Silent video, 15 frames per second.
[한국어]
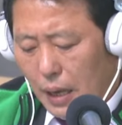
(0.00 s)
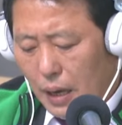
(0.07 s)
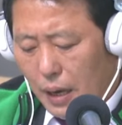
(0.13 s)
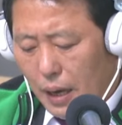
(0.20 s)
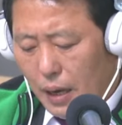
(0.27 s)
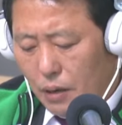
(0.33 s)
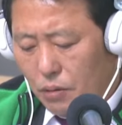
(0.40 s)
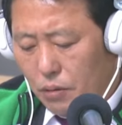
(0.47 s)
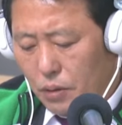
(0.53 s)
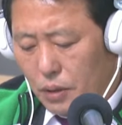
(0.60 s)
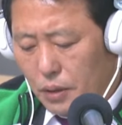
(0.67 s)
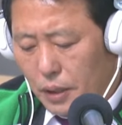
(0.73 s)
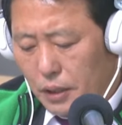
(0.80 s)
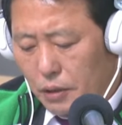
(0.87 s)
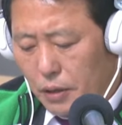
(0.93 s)
한국
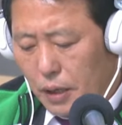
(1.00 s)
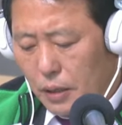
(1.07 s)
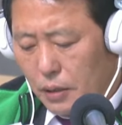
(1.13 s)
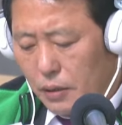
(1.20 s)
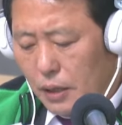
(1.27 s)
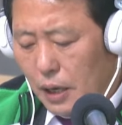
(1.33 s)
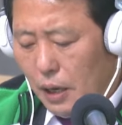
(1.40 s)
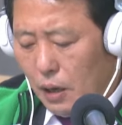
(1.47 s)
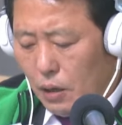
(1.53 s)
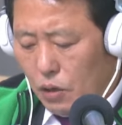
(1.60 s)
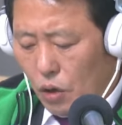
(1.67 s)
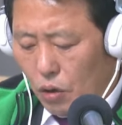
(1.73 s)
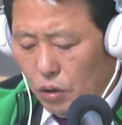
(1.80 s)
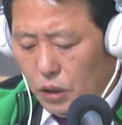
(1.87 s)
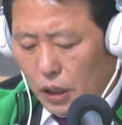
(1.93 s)
여성의 전화는
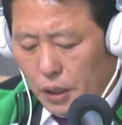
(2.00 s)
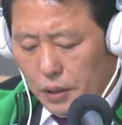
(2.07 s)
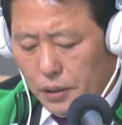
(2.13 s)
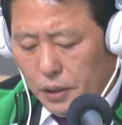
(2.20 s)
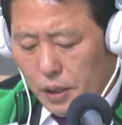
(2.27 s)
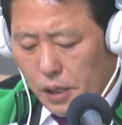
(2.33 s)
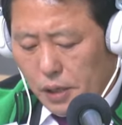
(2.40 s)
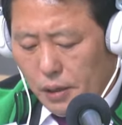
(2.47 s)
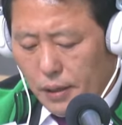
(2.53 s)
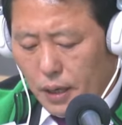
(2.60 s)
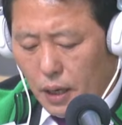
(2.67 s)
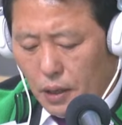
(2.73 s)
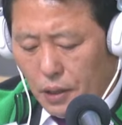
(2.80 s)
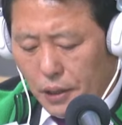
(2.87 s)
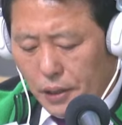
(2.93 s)
경찰은 1년
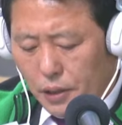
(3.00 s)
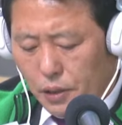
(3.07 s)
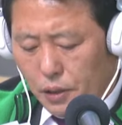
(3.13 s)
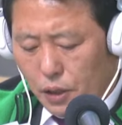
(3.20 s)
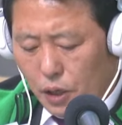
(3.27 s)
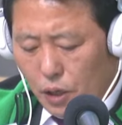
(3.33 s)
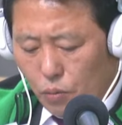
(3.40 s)
가까이